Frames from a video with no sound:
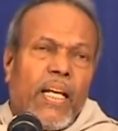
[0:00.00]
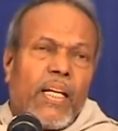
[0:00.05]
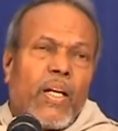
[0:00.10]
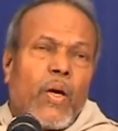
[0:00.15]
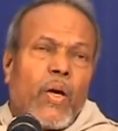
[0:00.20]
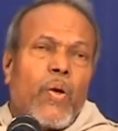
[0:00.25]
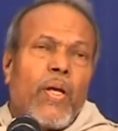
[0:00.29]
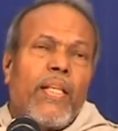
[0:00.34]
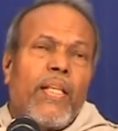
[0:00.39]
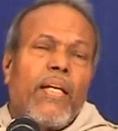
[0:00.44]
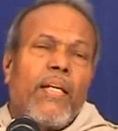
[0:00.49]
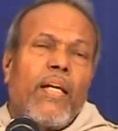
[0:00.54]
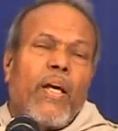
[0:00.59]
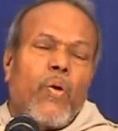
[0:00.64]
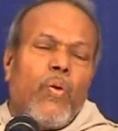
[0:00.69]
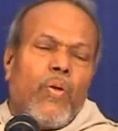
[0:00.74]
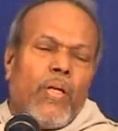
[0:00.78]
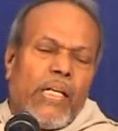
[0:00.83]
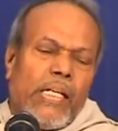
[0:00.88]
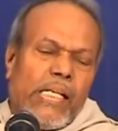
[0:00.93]
கருணை தான்
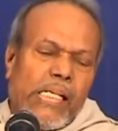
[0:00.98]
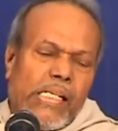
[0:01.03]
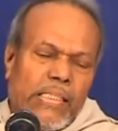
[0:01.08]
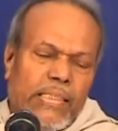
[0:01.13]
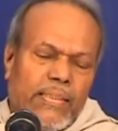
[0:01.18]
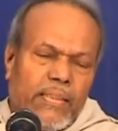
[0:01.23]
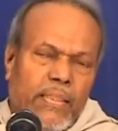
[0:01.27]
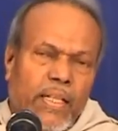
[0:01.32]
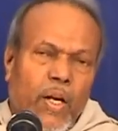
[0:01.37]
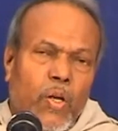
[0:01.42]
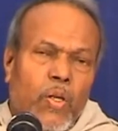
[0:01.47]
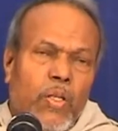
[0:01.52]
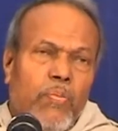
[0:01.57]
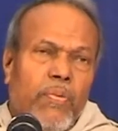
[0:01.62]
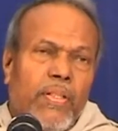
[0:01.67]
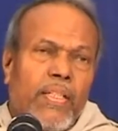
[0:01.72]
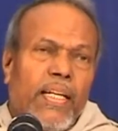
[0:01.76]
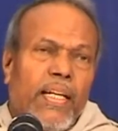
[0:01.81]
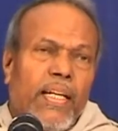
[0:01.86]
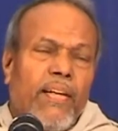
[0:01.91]
அருள் அருள்
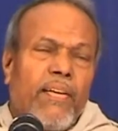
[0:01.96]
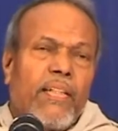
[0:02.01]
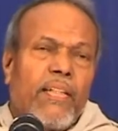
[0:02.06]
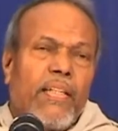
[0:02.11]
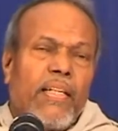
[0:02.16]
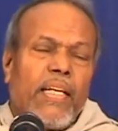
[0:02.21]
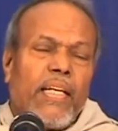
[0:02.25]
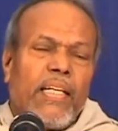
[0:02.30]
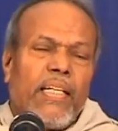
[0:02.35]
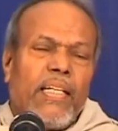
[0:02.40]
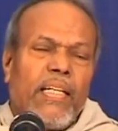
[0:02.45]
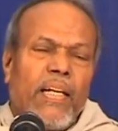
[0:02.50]
என்பதுக்கு என்ன இருக்குன்னா